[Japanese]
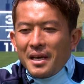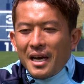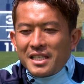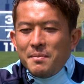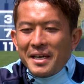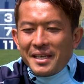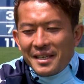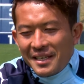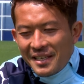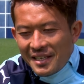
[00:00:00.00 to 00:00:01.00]
始まり
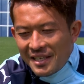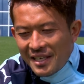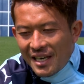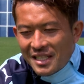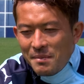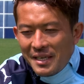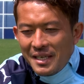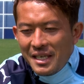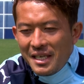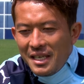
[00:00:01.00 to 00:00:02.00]
始ま
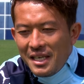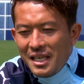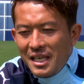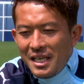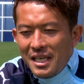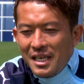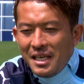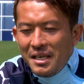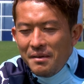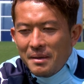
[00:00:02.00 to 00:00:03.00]

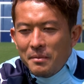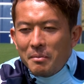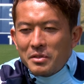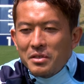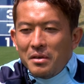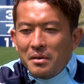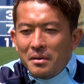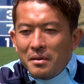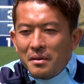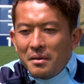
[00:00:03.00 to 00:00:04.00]
りは、まあ、もち
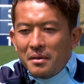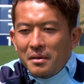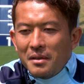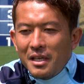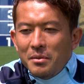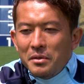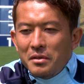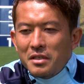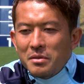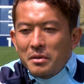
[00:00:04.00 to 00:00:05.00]
ろん何度も言うよう
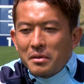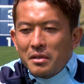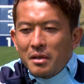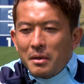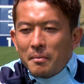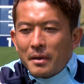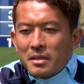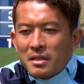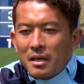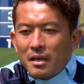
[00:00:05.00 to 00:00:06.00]
にジュビロっていうのはまあ
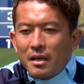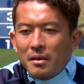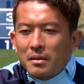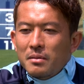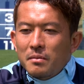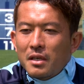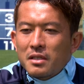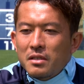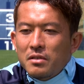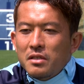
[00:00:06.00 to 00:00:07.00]
パスサッカー
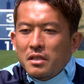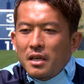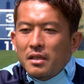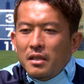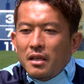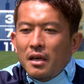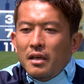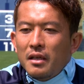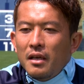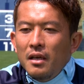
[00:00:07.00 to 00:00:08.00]
昔中心でやってた中
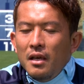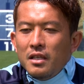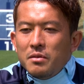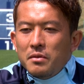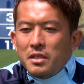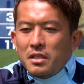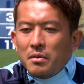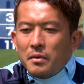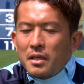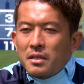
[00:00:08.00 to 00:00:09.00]
で自分自身の
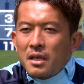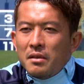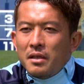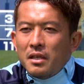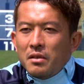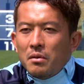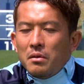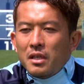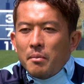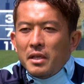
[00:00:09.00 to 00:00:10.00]
プレースタイルで生き残
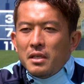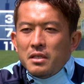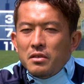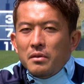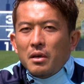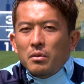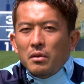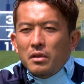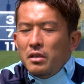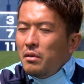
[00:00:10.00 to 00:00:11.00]
るために必要なことっ
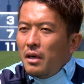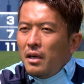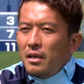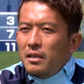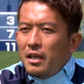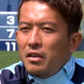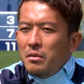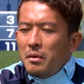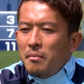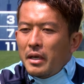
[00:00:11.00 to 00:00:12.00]
ていうのが誰より
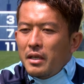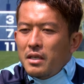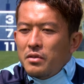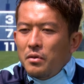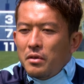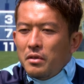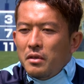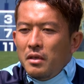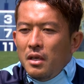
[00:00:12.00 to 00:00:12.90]
も負けない走力